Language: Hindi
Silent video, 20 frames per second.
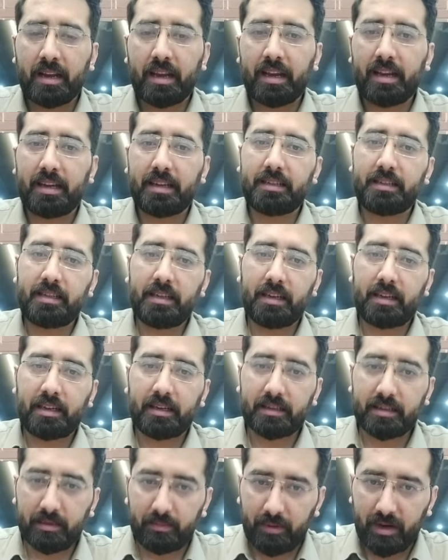कि किसी
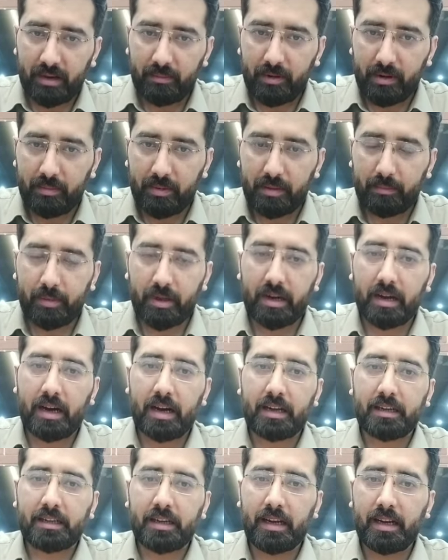किस्म का भी पेपर
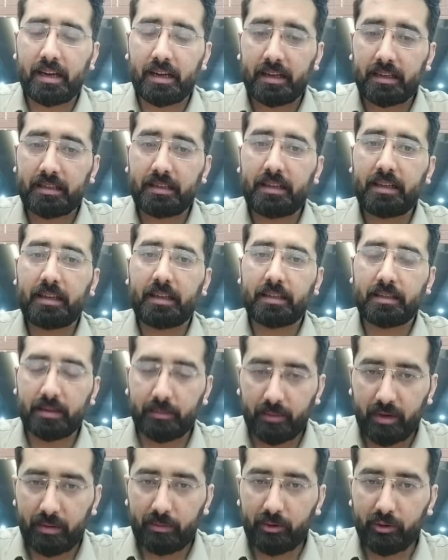आ जाए किसी किस्म
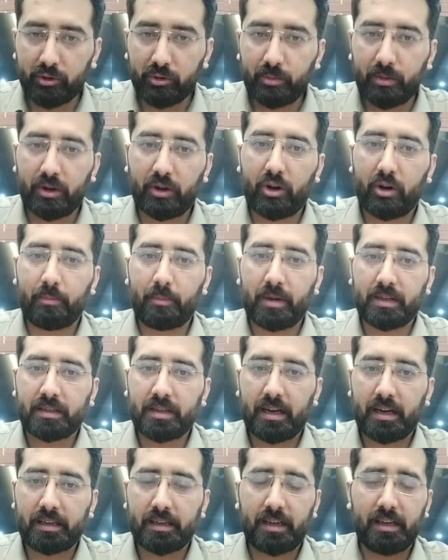के भी उसमें टॉपिक्स
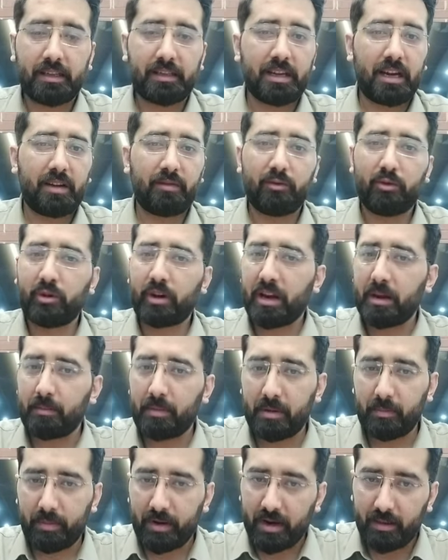आ जाएँ चाहे वो के
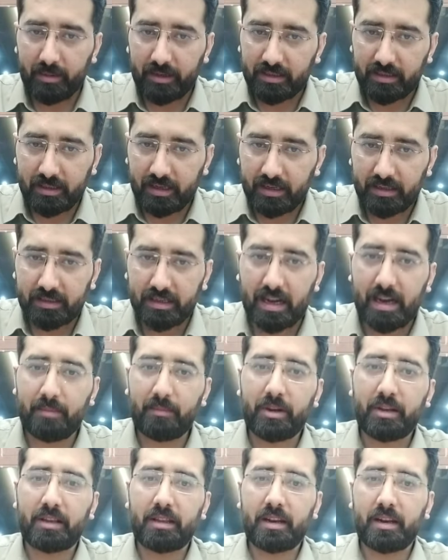पी पी एम एस के
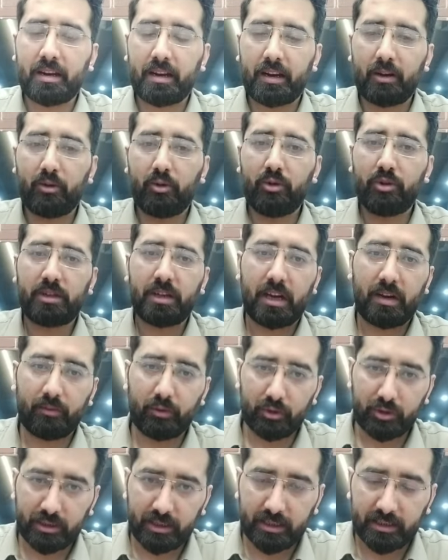एग्ज़ाम की तरह के हों चाहे
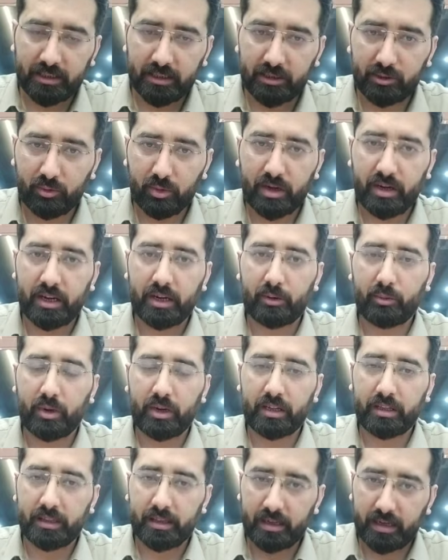वो सी एस एस ट्वेंटी
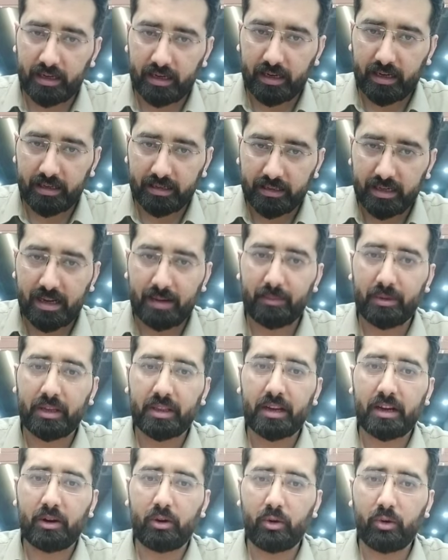ट्वेंटी थ्री के एग्ज़ाम की
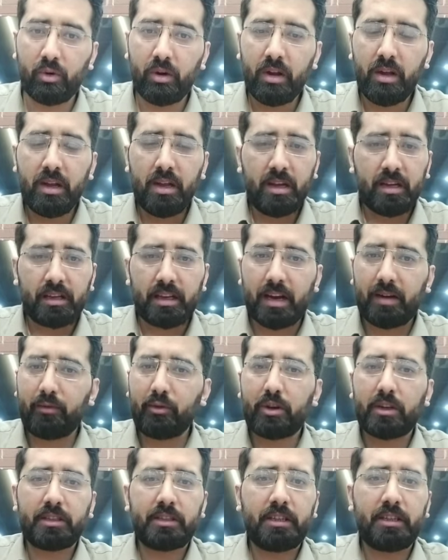तरह हों या
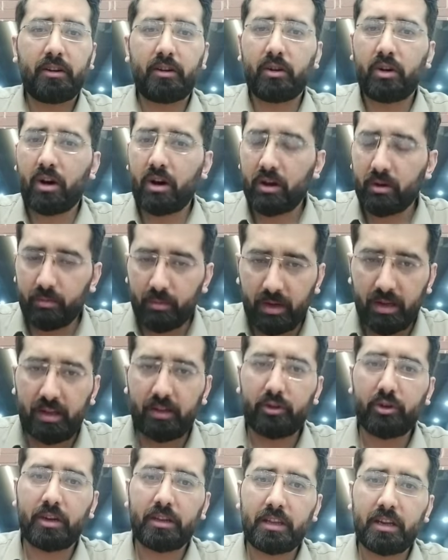वो किसी नॉर्मल
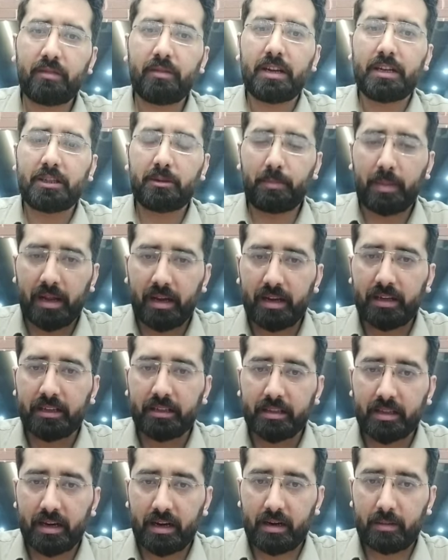जो अदरवाइज़ पहले
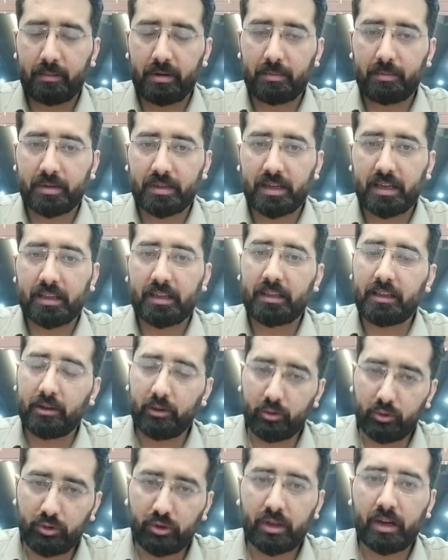जिस तरह के पेपर्स आते थे
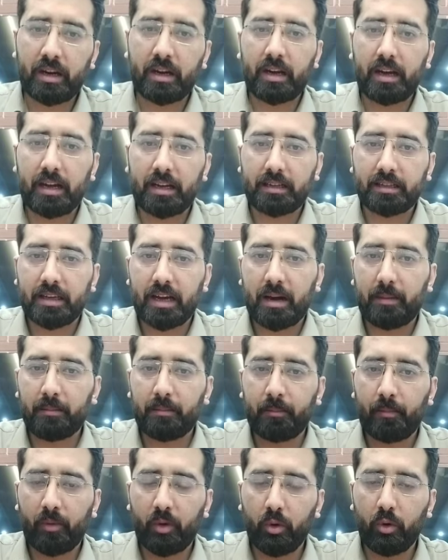उस तरह का एग्ज़ाम
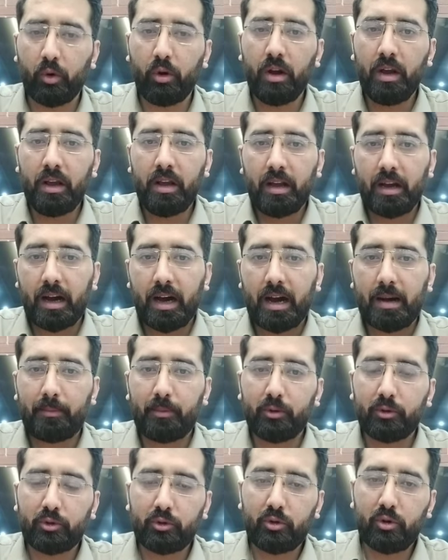हो आप
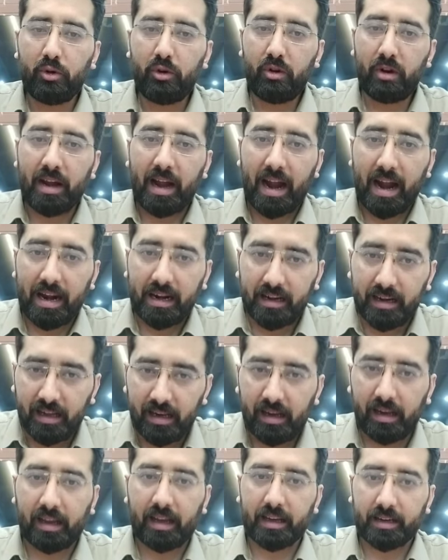उसको
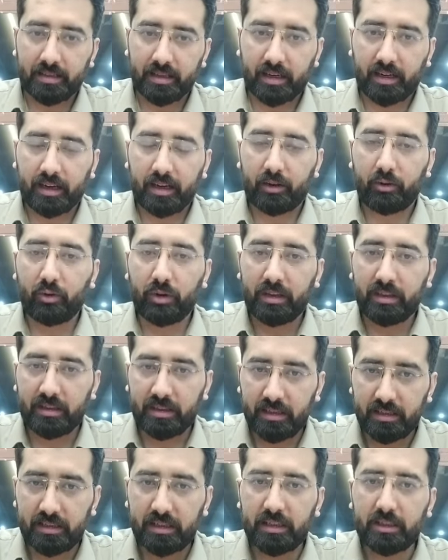हैंडल कर सकें क्योंकि
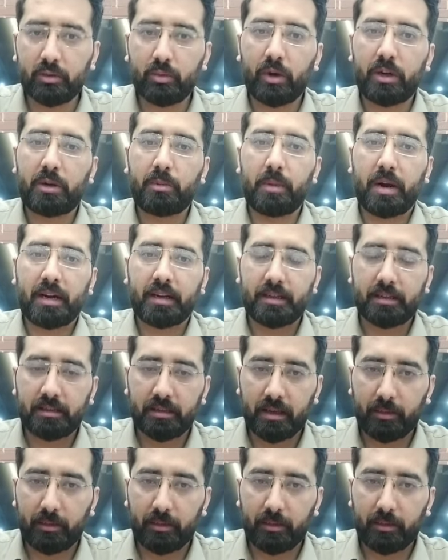दिस इज़ वट मैटर्स